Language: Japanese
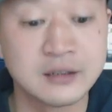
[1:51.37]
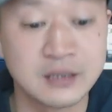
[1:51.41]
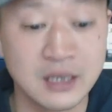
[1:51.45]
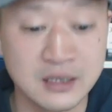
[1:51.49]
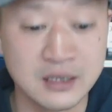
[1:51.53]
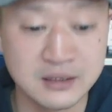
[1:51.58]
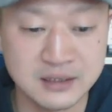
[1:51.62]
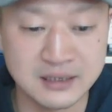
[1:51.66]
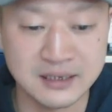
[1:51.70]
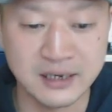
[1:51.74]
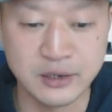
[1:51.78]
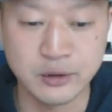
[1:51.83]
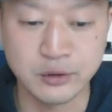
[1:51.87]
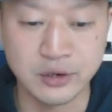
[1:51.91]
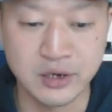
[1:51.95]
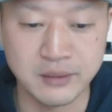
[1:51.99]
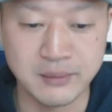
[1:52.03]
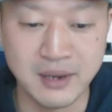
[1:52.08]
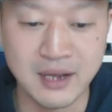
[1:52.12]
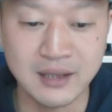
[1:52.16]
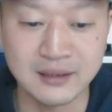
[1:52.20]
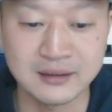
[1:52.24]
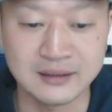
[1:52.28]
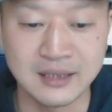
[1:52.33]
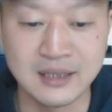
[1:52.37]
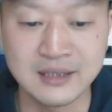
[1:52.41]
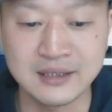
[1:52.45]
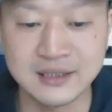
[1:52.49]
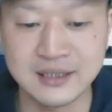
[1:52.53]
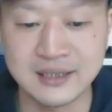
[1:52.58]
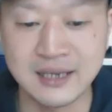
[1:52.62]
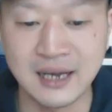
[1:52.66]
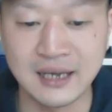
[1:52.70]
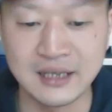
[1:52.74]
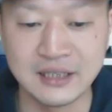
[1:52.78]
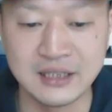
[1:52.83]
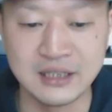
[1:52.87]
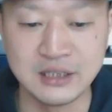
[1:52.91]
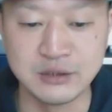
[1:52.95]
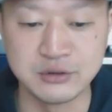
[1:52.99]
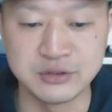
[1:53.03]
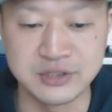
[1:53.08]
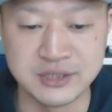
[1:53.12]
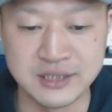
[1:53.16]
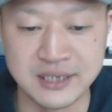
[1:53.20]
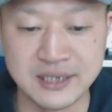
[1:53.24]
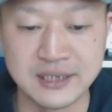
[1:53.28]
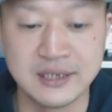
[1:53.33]
天気が良ければ天気がいい
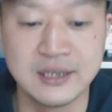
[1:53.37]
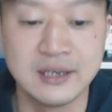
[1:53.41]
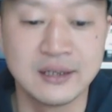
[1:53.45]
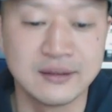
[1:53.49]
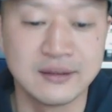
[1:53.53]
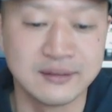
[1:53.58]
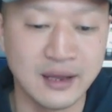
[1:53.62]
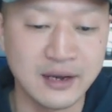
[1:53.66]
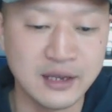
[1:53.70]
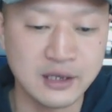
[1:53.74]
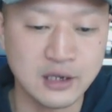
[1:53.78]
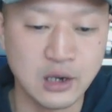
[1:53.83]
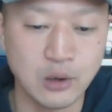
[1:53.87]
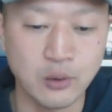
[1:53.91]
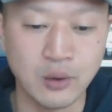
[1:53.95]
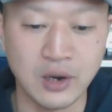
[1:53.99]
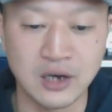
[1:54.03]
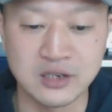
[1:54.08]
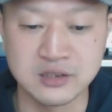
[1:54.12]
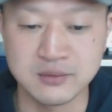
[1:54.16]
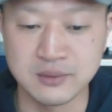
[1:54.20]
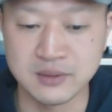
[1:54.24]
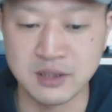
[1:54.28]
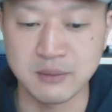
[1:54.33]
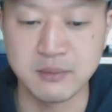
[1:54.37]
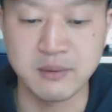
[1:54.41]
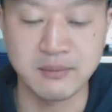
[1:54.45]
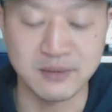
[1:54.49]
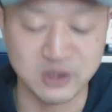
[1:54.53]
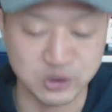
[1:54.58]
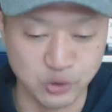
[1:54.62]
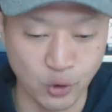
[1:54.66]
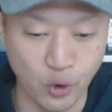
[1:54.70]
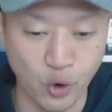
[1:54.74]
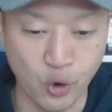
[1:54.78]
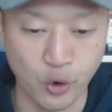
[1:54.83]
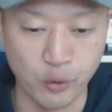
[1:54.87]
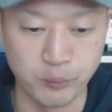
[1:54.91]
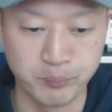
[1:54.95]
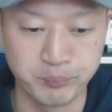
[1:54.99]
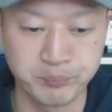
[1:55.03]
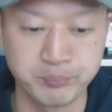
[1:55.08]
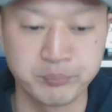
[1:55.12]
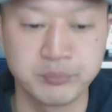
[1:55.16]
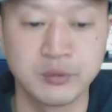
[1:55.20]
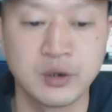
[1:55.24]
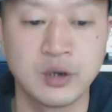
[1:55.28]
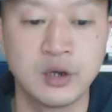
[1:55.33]
うちに何かを始めてみましょ
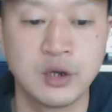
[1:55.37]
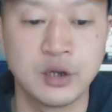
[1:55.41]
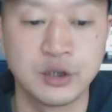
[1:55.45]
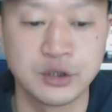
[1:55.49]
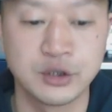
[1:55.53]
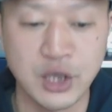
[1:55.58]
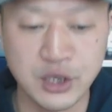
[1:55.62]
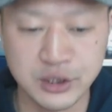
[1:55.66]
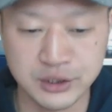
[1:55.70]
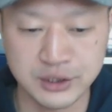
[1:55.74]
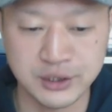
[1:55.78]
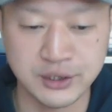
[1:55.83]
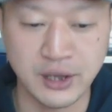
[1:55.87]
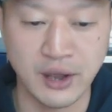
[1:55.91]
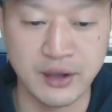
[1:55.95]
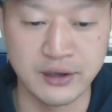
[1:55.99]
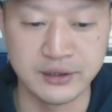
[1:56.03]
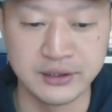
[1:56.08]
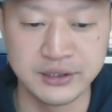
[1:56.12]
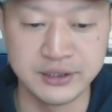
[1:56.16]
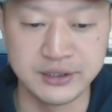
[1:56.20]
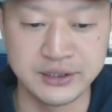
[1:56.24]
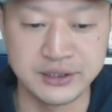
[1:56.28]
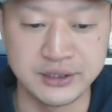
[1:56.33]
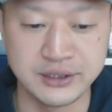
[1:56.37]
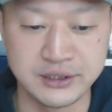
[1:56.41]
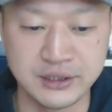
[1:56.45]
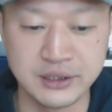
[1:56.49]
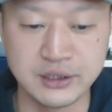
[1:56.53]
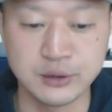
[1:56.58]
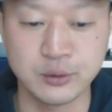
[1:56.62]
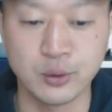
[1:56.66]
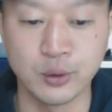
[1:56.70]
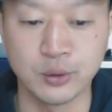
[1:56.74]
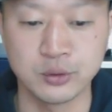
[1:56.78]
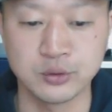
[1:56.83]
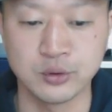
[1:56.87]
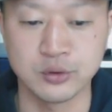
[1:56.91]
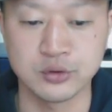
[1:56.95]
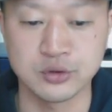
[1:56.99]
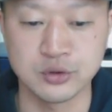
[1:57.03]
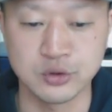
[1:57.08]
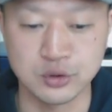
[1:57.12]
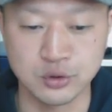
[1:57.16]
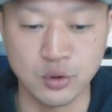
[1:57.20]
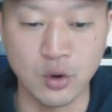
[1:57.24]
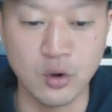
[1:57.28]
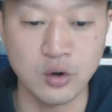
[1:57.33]
う。天気がいい日に行動
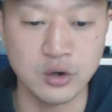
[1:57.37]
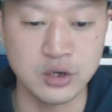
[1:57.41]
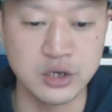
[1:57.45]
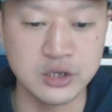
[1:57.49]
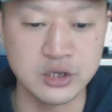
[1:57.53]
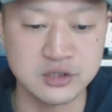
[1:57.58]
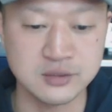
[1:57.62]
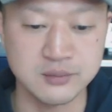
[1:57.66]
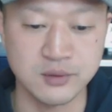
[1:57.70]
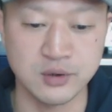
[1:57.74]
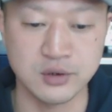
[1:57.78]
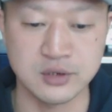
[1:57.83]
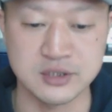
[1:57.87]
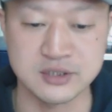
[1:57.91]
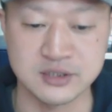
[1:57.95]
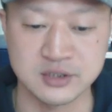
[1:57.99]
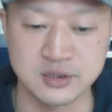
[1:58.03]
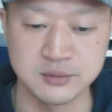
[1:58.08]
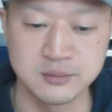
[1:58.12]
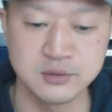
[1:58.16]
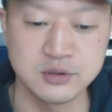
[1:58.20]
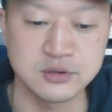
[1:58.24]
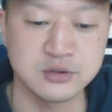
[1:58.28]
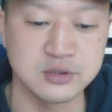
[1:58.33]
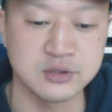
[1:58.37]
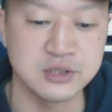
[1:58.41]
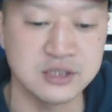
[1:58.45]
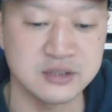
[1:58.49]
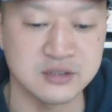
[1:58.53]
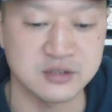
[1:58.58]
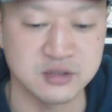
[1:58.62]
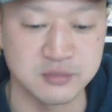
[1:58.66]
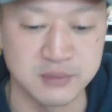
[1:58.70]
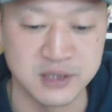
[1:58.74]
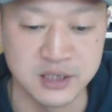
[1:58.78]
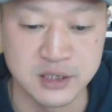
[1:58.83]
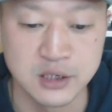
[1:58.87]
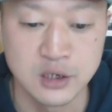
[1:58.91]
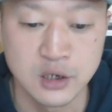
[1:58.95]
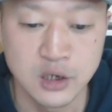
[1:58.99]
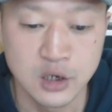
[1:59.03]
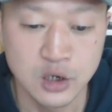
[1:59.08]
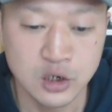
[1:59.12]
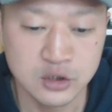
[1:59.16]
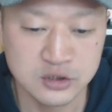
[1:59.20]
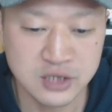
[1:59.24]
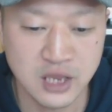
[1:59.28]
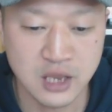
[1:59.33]
すると、いつもよりスムーズに進み、
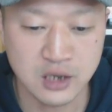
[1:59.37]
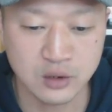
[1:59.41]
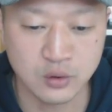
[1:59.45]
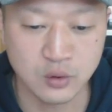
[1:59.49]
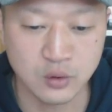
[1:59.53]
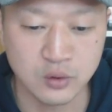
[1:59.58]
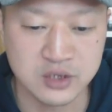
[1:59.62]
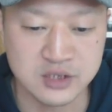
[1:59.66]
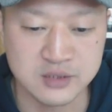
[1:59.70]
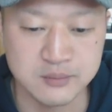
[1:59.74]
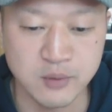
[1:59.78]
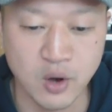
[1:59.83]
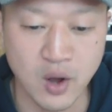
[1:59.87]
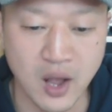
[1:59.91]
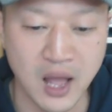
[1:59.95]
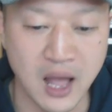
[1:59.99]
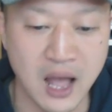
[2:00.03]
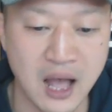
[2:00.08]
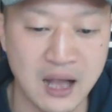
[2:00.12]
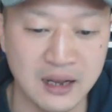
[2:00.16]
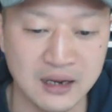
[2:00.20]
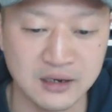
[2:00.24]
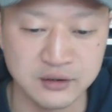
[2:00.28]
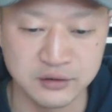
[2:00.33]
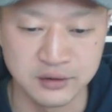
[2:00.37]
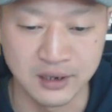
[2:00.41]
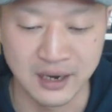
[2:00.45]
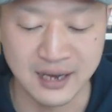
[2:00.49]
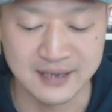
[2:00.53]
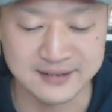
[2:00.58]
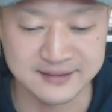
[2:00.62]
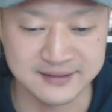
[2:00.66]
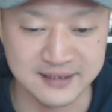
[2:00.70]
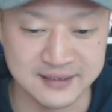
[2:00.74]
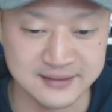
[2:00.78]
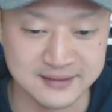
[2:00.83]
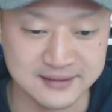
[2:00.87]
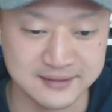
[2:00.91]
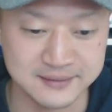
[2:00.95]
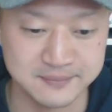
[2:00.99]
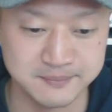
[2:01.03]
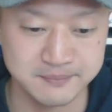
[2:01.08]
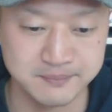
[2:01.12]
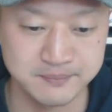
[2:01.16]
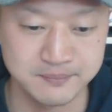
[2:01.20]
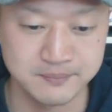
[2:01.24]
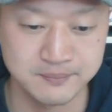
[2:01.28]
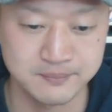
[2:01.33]
成功率も上がるはずです。
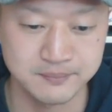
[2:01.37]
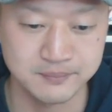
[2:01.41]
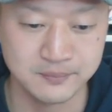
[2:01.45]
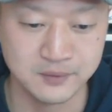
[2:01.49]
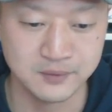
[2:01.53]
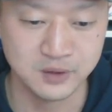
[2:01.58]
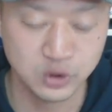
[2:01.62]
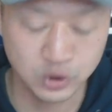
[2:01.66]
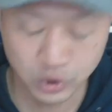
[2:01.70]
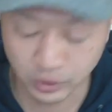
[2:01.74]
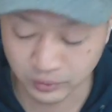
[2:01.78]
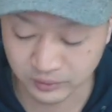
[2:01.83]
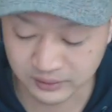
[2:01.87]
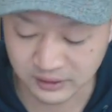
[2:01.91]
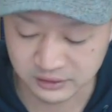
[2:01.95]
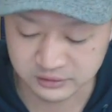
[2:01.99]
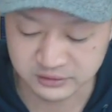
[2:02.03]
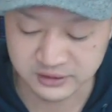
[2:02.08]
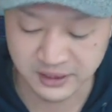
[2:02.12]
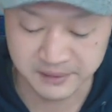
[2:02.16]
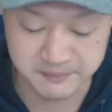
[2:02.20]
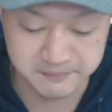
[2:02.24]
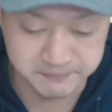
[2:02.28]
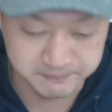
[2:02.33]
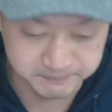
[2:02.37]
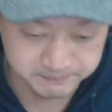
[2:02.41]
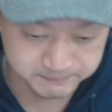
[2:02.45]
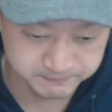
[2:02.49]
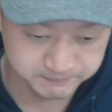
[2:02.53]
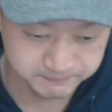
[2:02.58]
今日の格言、